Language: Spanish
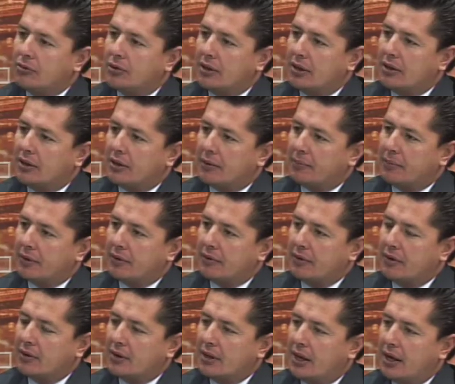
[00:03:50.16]
usted
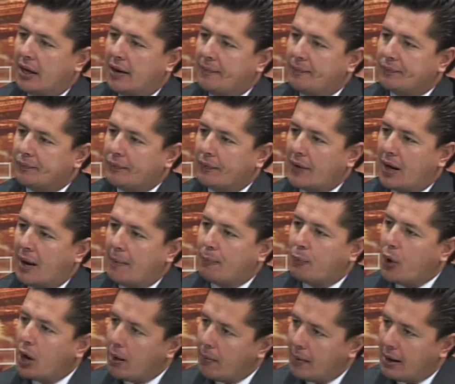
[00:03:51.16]
representa a
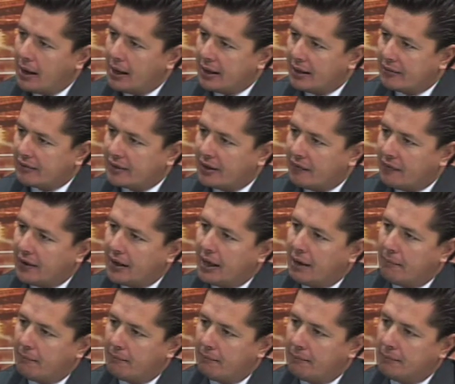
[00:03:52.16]
Puebla en esta FENAM?